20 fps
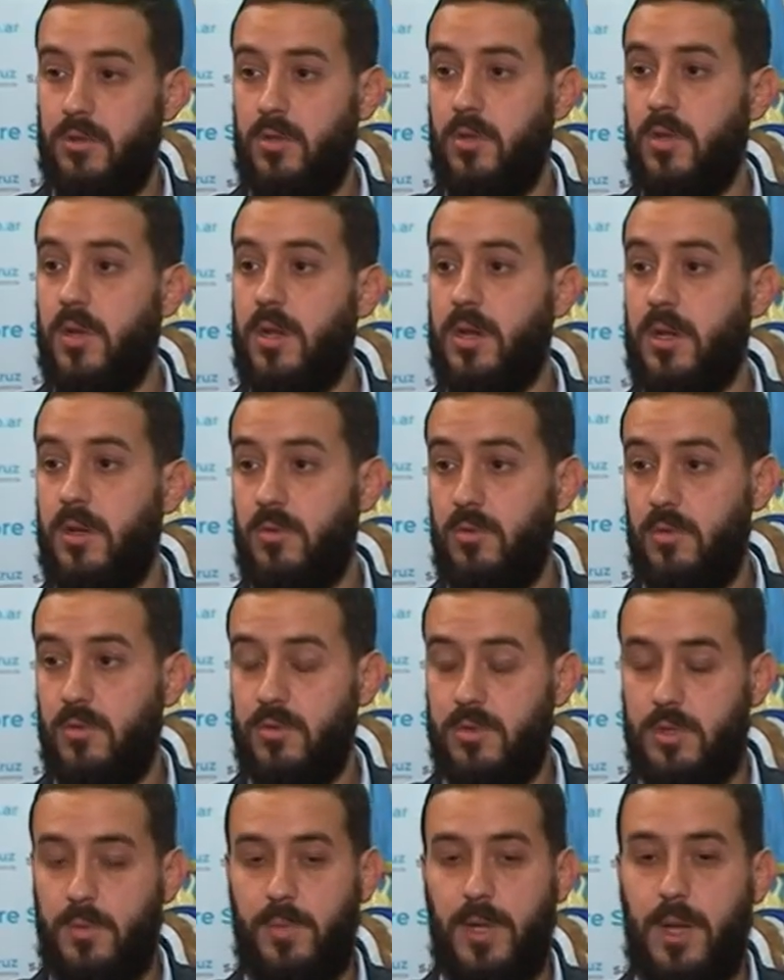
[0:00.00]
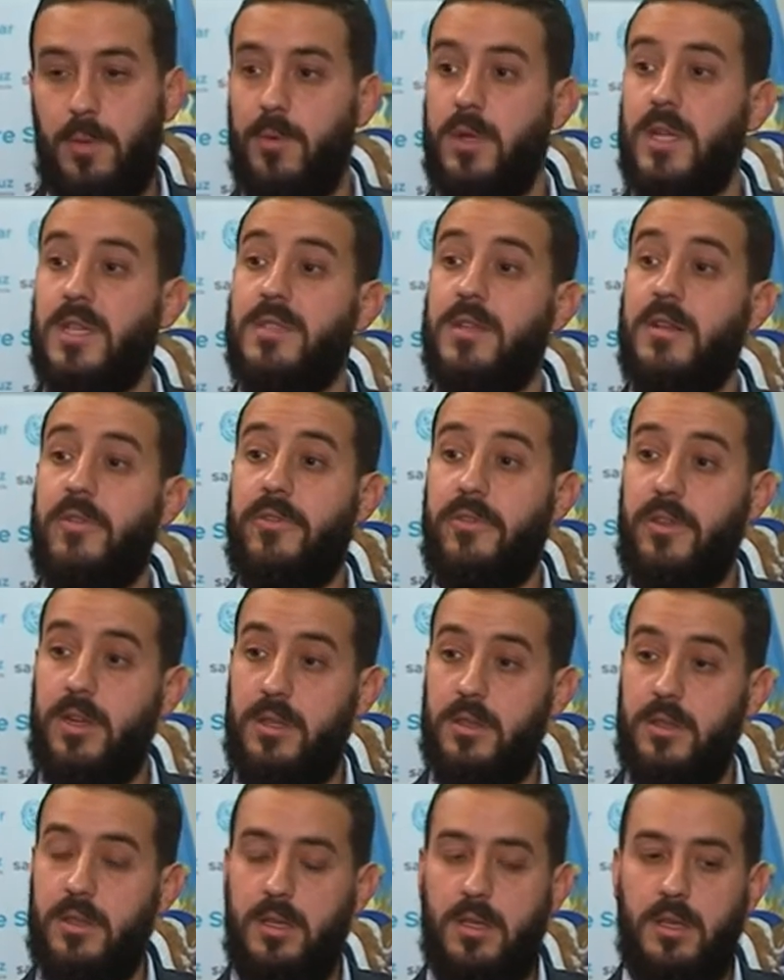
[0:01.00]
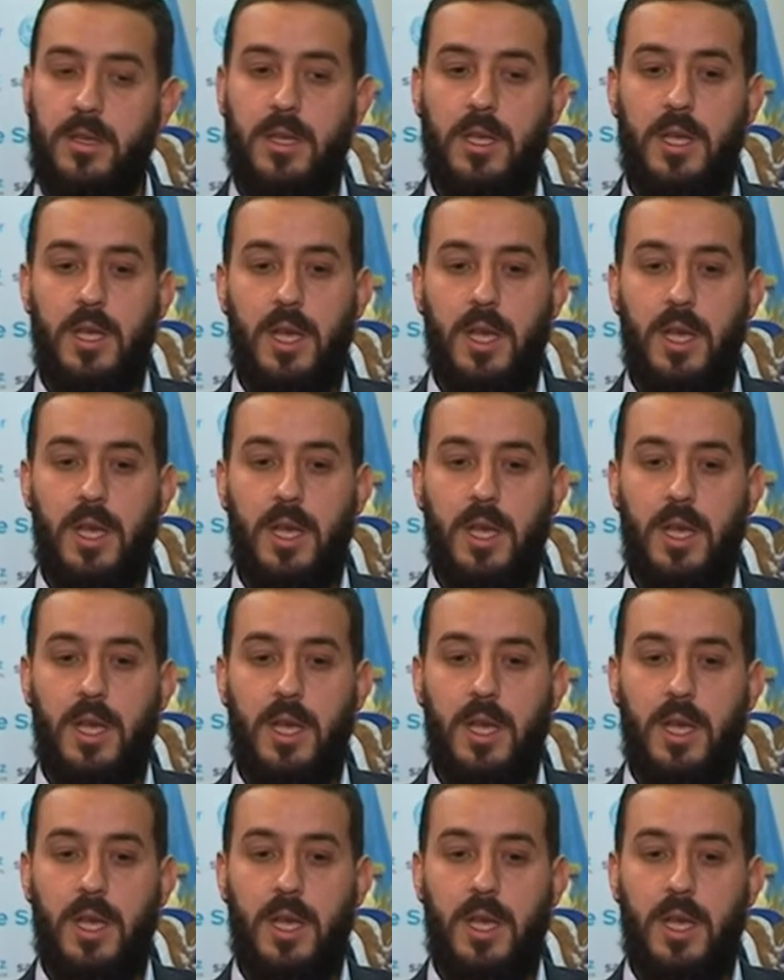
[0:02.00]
todo el recurso para poder hacer frente